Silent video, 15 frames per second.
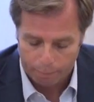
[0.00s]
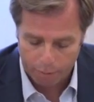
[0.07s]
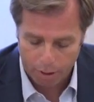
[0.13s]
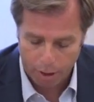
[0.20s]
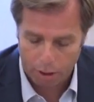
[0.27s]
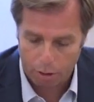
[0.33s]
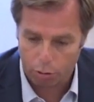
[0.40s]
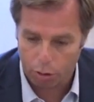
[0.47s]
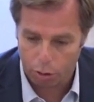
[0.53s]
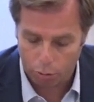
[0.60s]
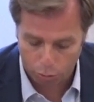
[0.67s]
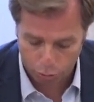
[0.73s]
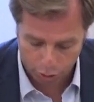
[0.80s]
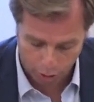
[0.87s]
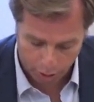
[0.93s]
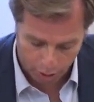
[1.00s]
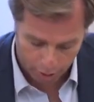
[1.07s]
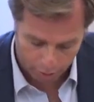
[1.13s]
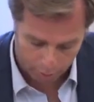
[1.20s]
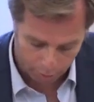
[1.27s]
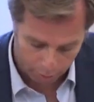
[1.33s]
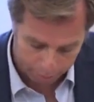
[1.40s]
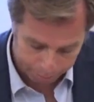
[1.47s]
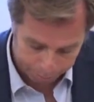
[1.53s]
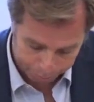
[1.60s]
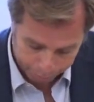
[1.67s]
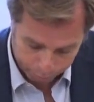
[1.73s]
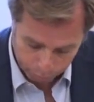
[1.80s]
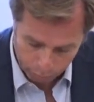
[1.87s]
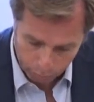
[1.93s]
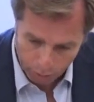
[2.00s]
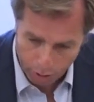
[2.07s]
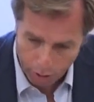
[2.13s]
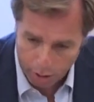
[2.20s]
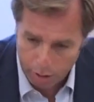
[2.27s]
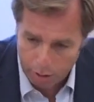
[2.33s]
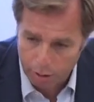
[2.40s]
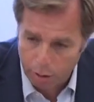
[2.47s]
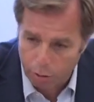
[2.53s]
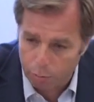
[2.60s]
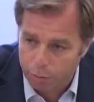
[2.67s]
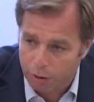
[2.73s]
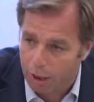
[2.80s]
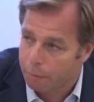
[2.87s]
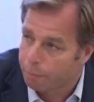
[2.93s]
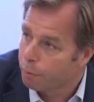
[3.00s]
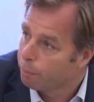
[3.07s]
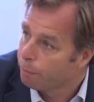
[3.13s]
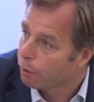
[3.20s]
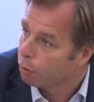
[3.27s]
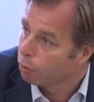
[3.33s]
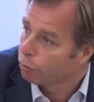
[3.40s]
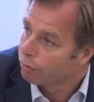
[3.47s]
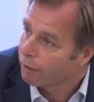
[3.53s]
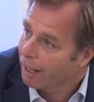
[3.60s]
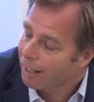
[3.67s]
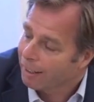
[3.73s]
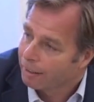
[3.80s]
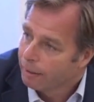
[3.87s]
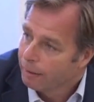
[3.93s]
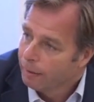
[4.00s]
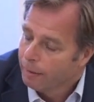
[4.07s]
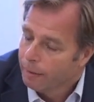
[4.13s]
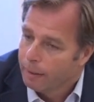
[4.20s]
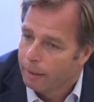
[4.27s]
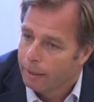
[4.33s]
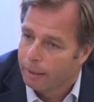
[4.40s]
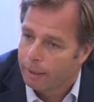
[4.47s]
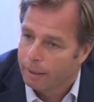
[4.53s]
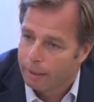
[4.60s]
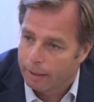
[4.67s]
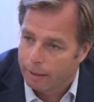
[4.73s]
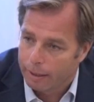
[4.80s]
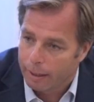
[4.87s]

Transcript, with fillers: e aquilo que eu gostaria de de começar por perguntar uh,